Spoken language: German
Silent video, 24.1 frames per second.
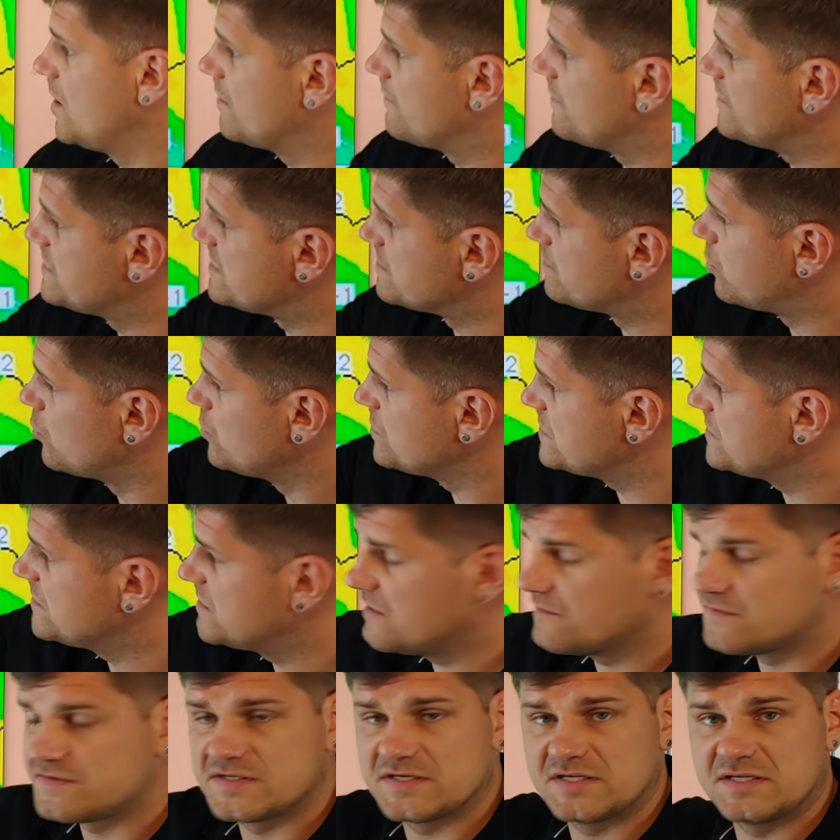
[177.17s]
Wenn sie
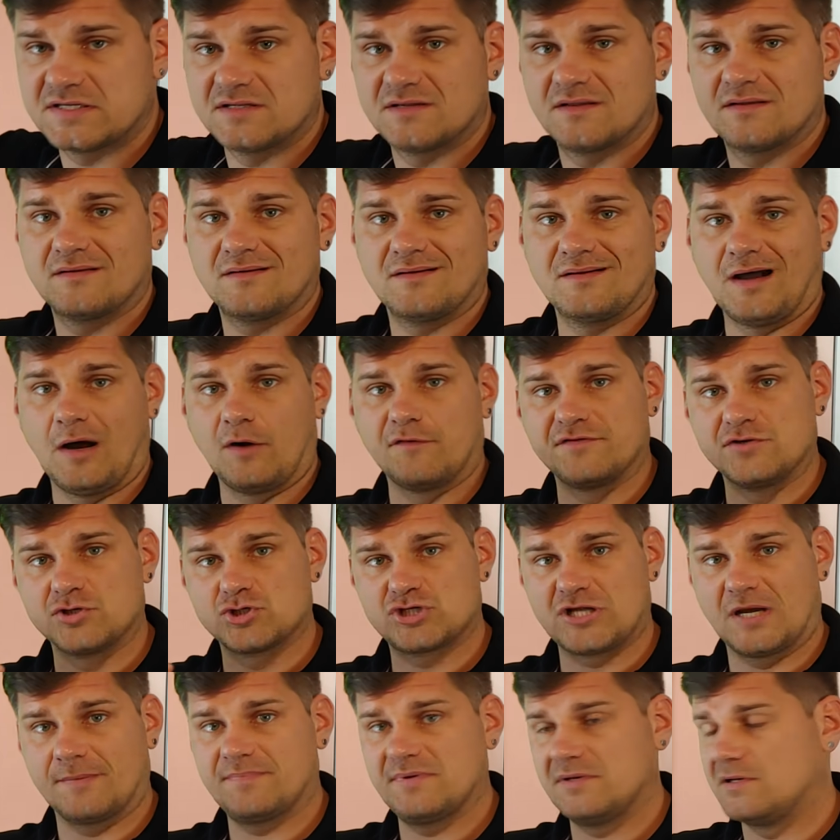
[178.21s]
positiv sind, auf eine
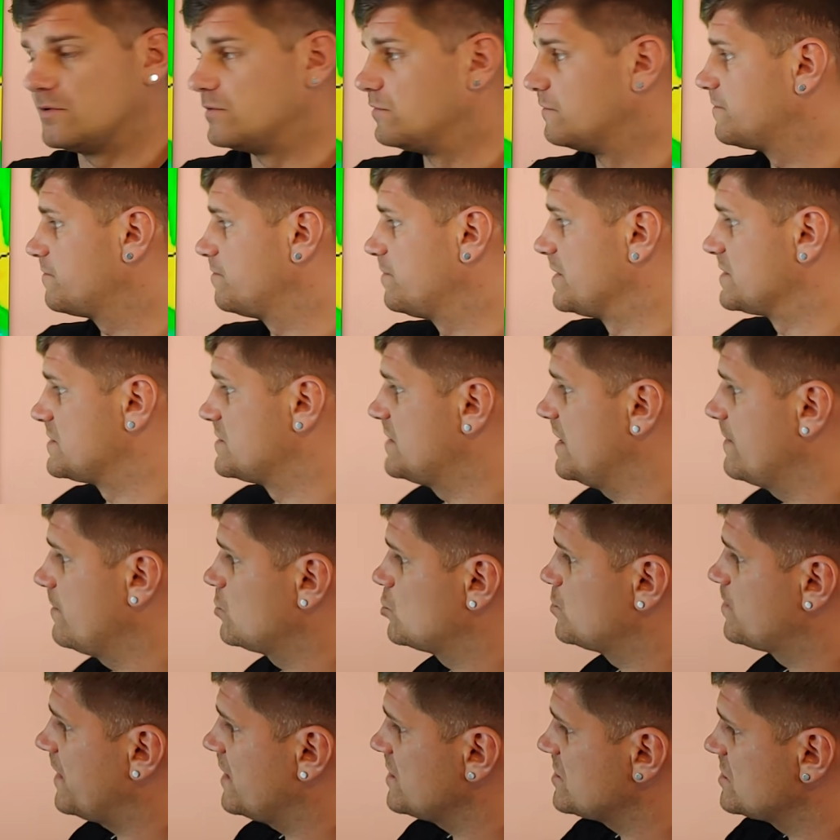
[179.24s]
stabile Luftmasse.
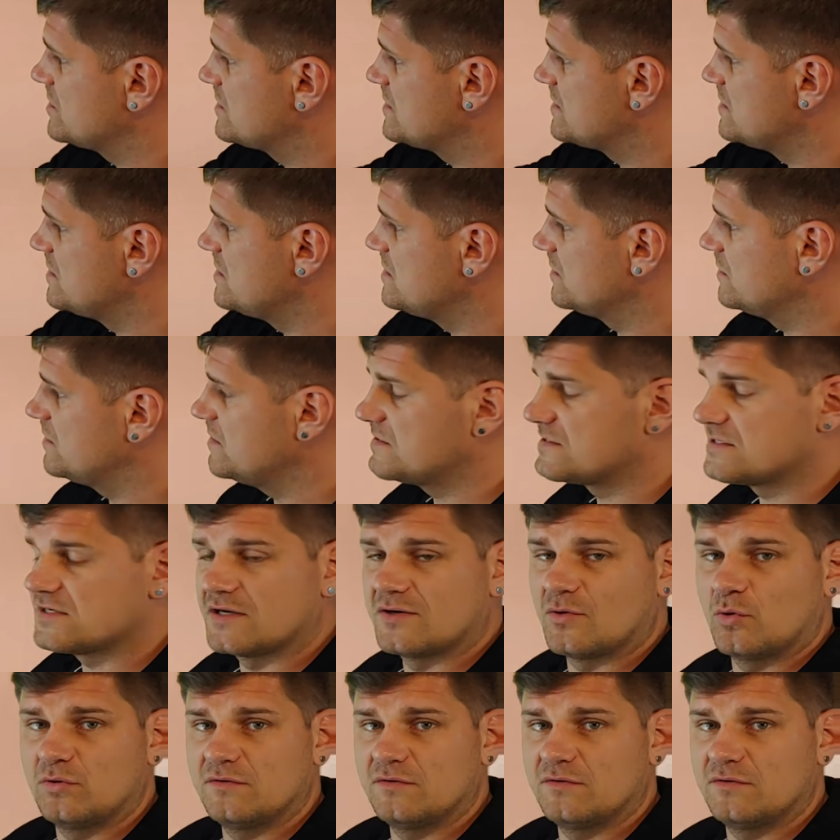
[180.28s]
Dementsprechend sind hier diese